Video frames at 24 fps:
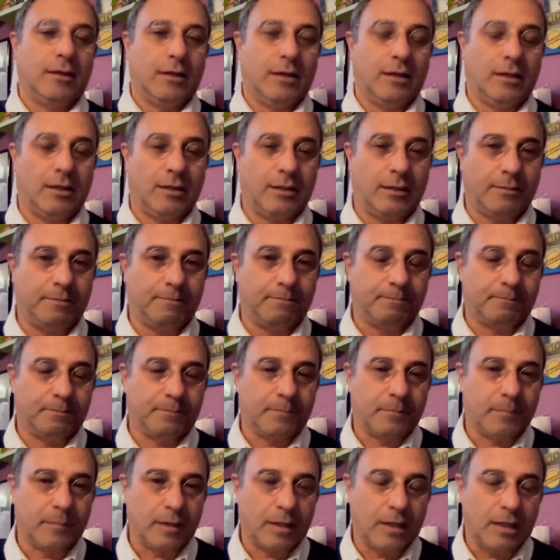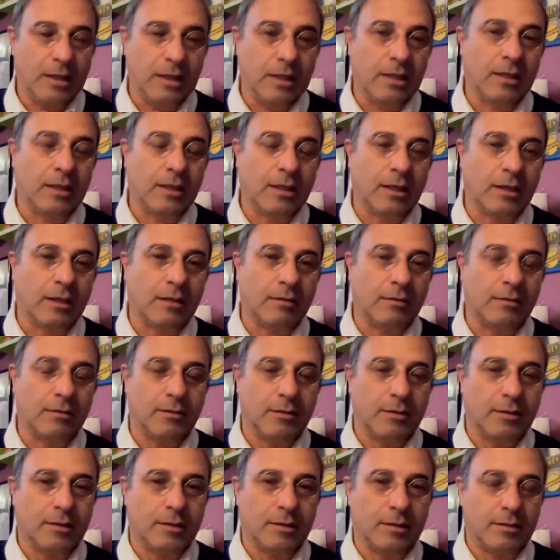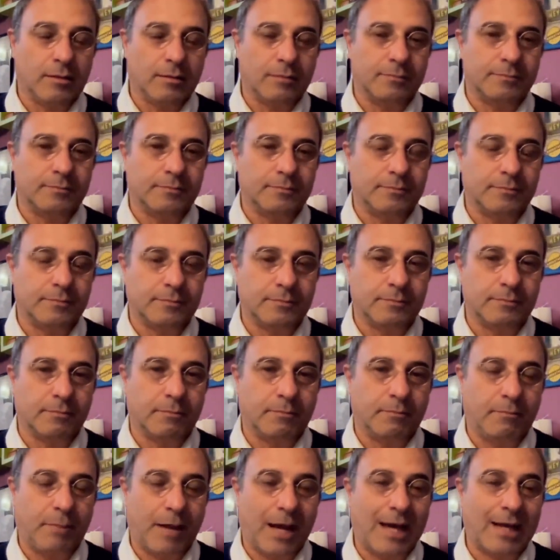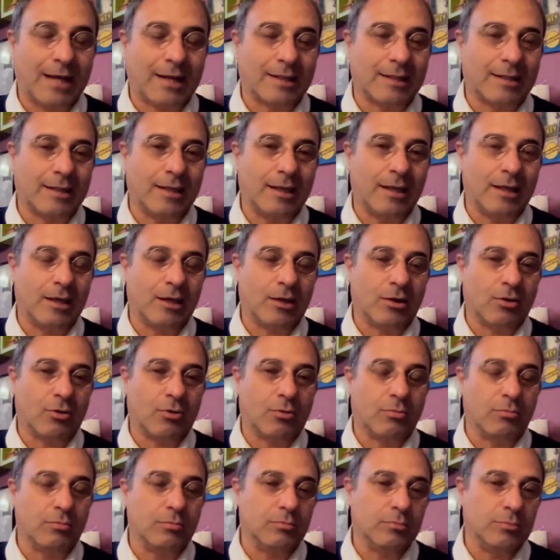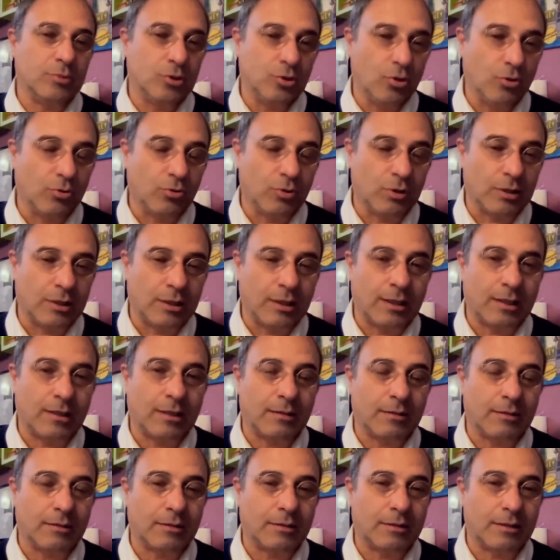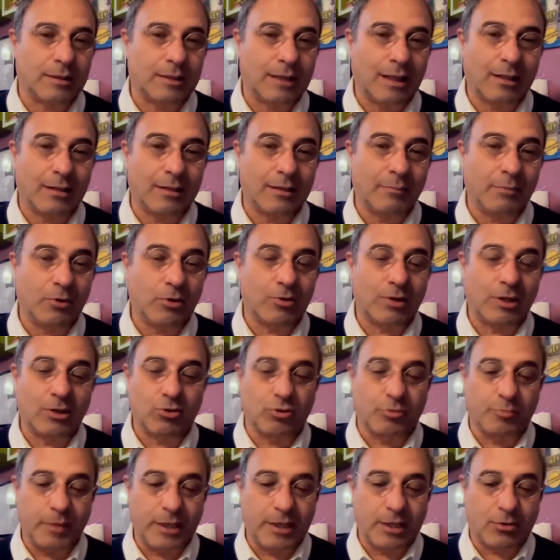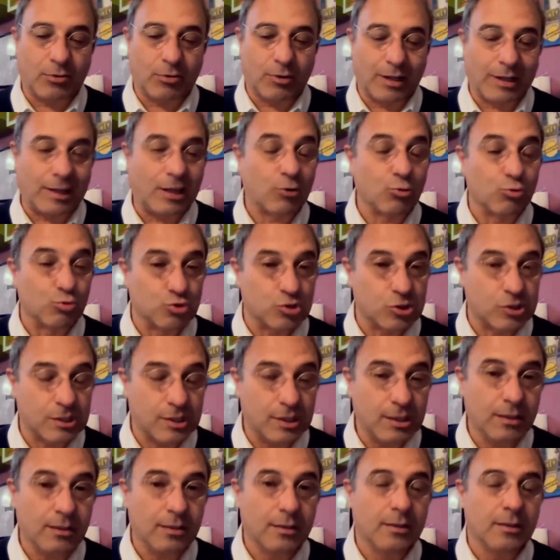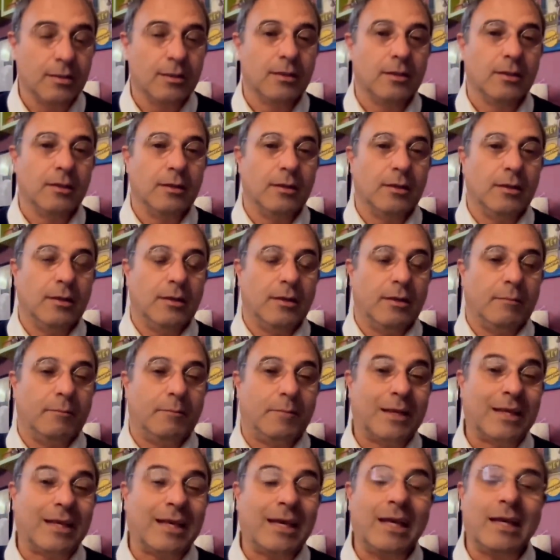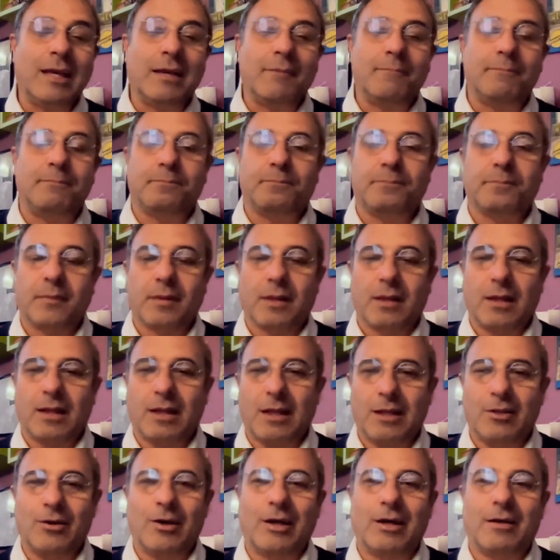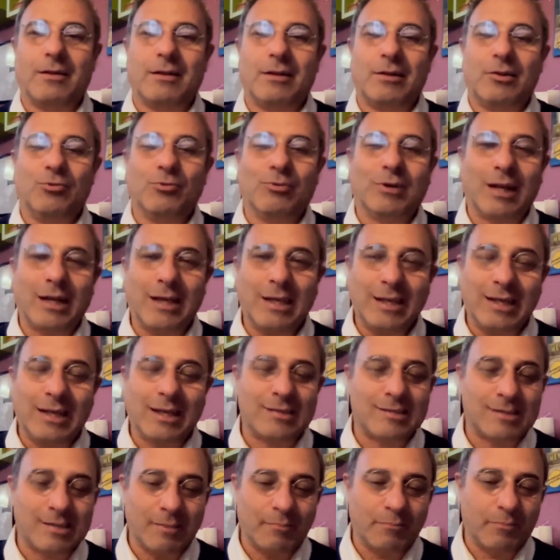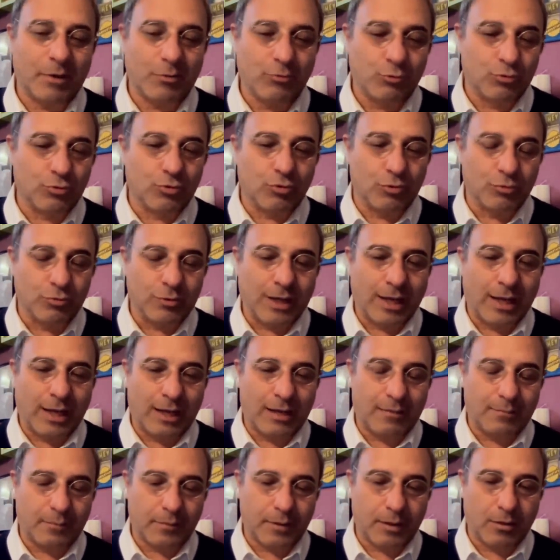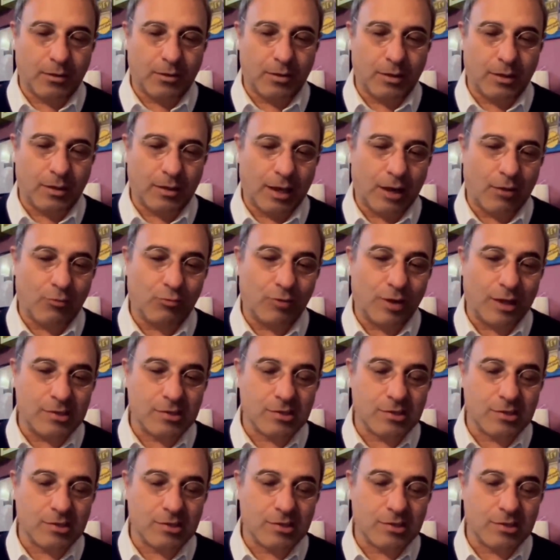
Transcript: ehm, in ehm, parte non da, nemmeno tanto piccola da russi, perché allora, l'Ucraina ha sempre avuto una, eh, una,